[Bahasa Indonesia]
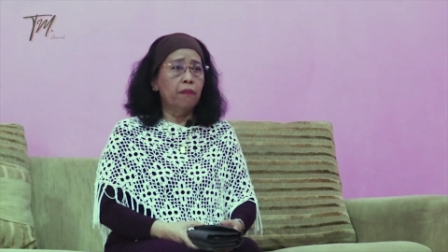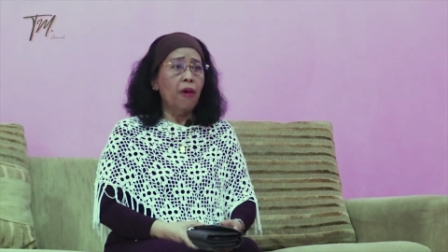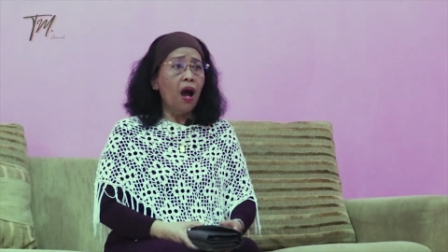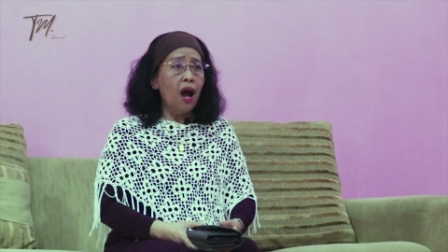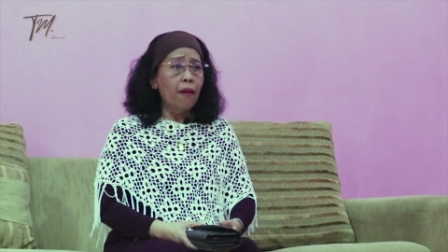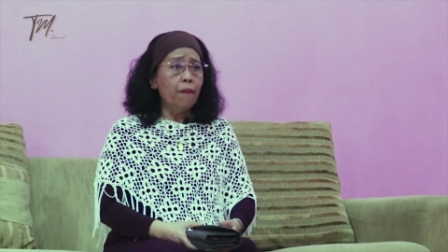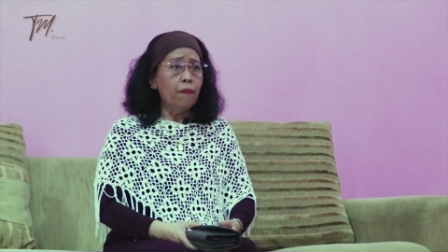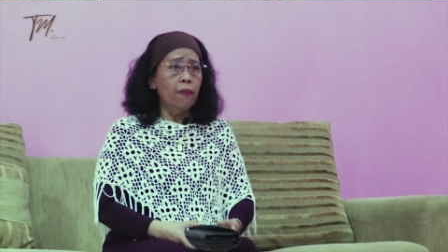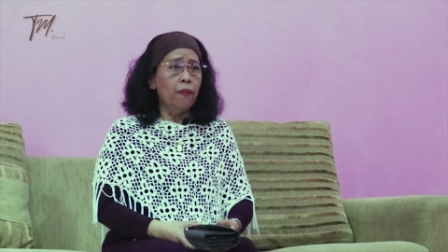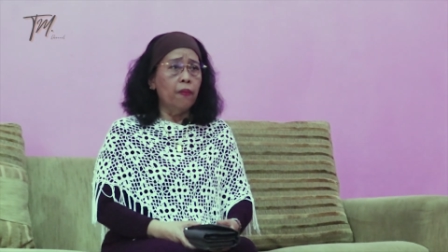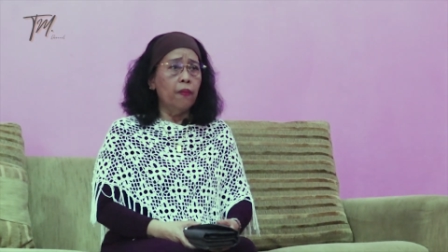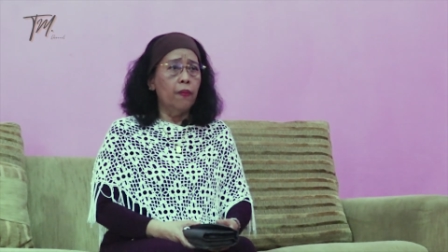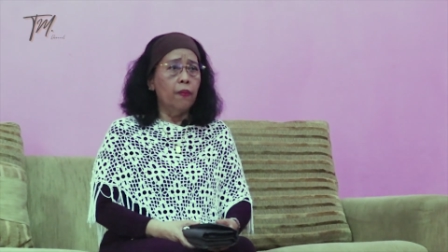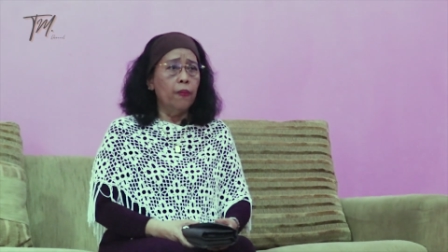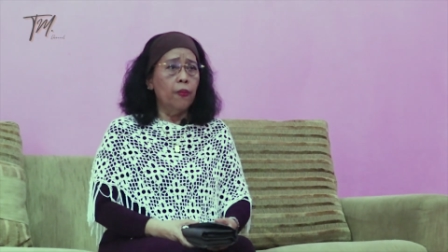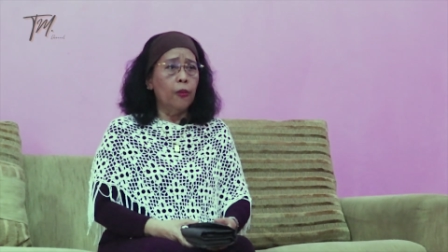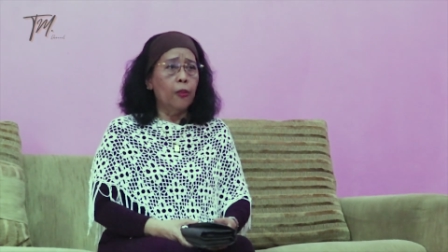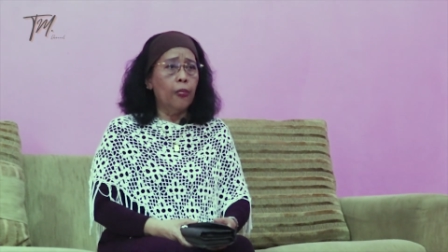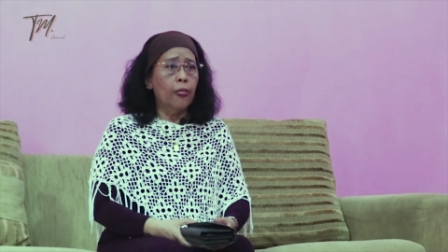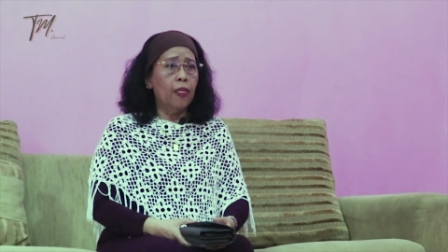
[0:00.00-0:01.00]
Mam,
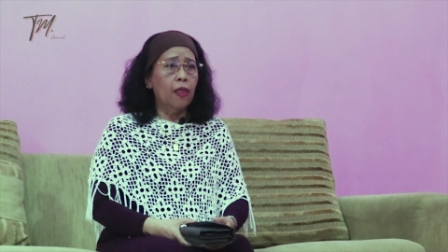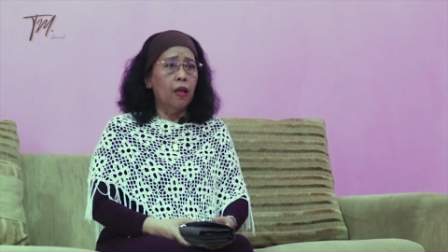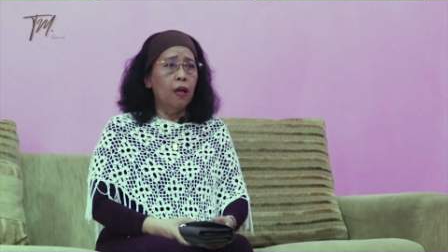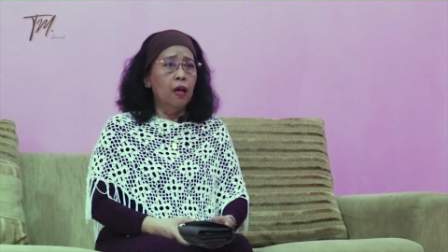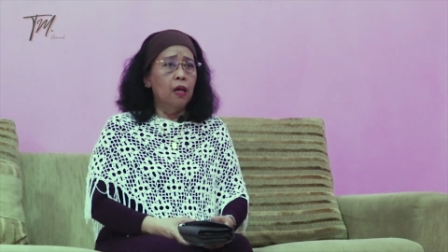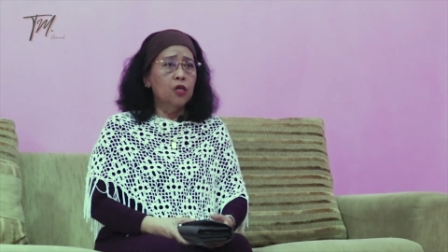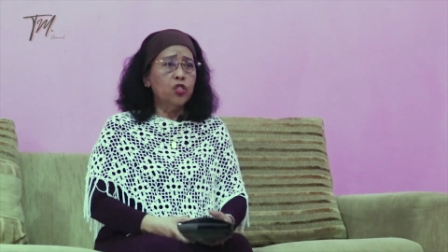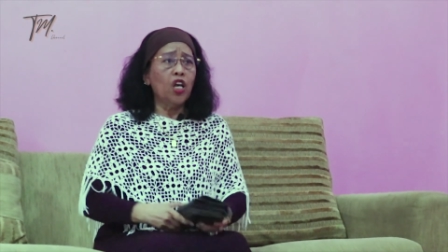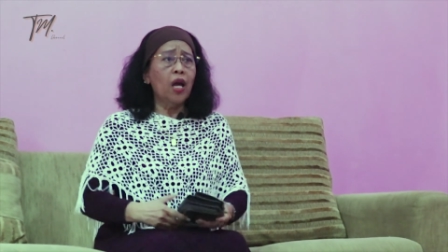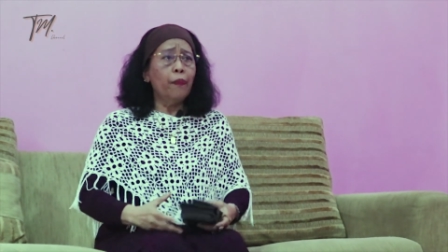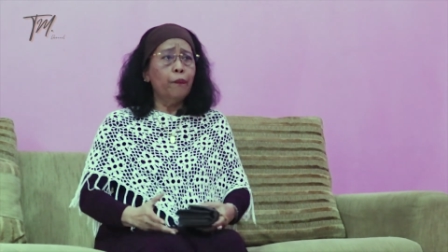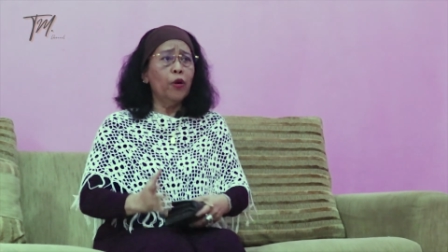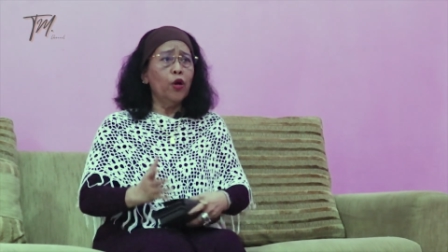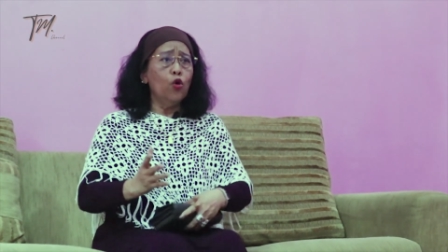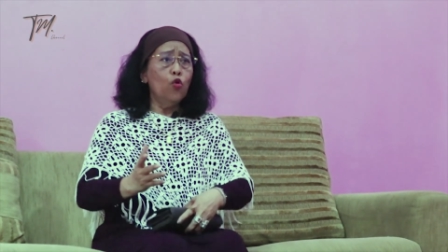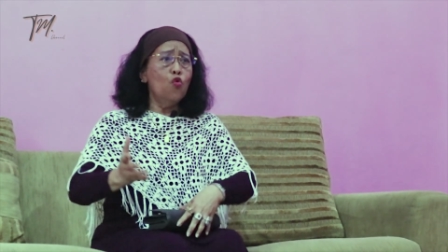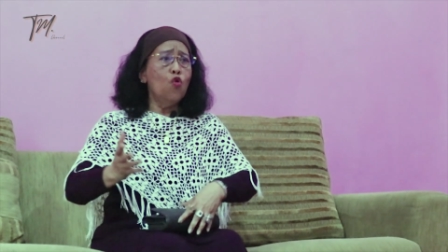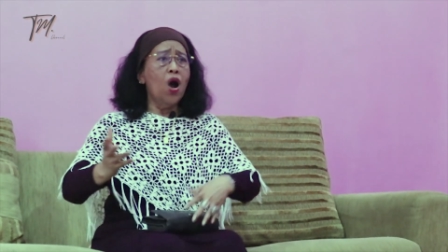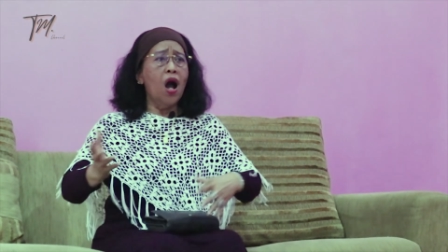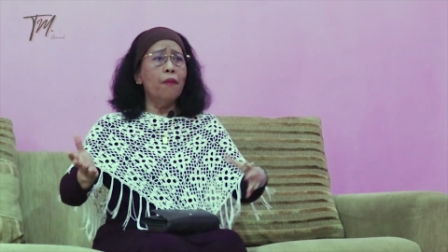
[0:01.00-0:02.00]
saya
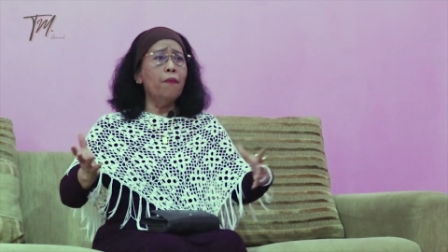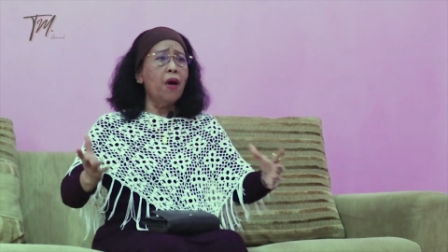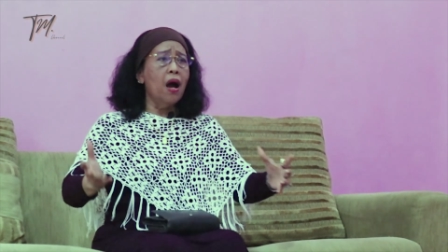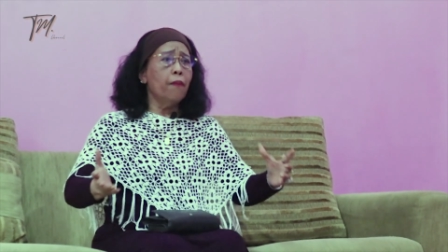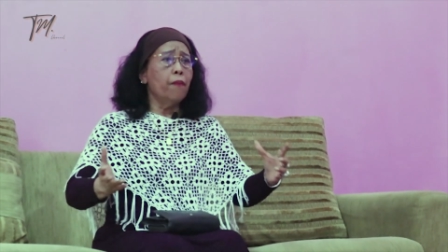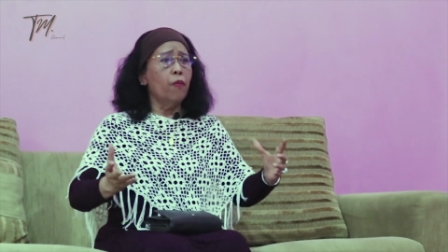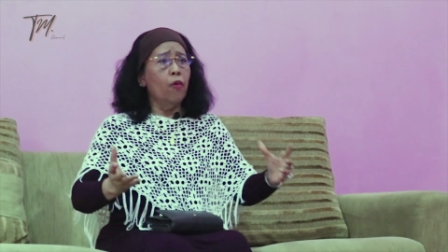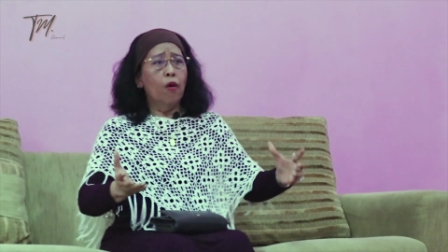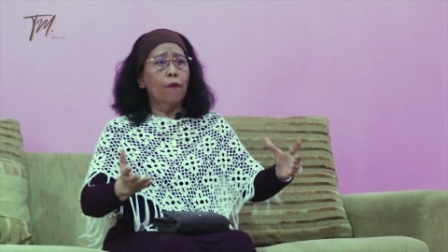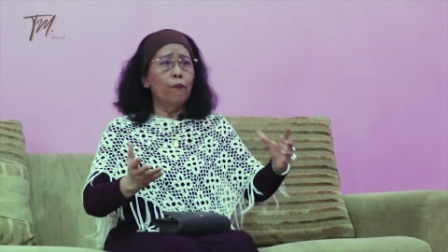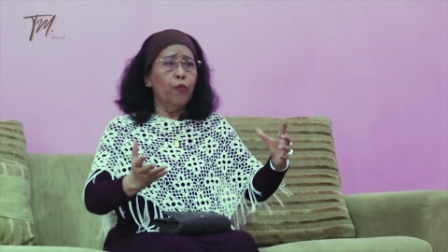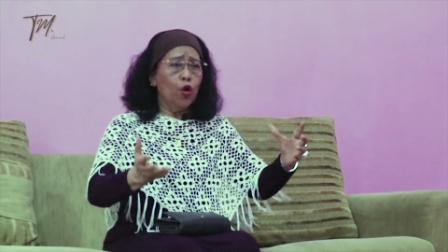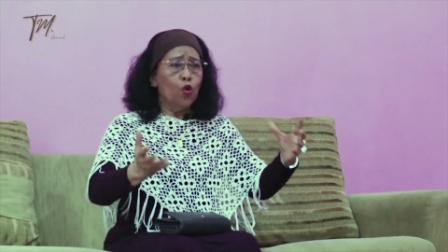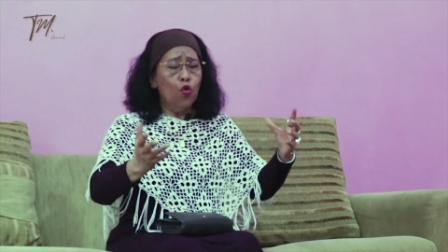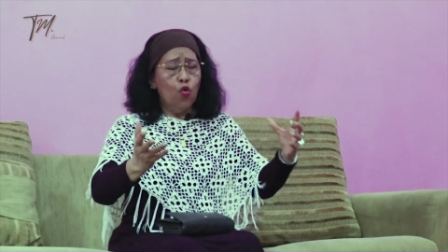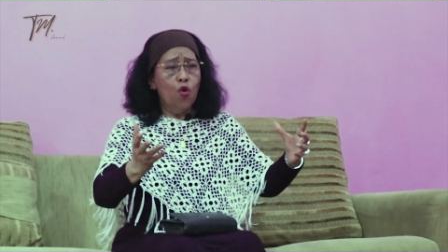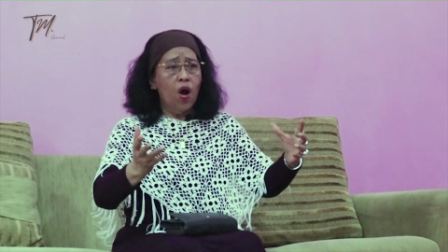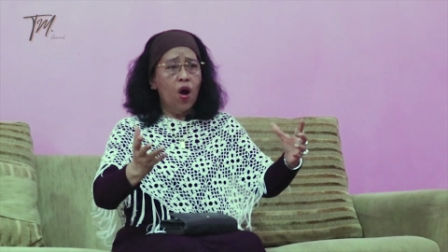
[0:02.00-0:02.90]
perlu uang, Mam. Perlu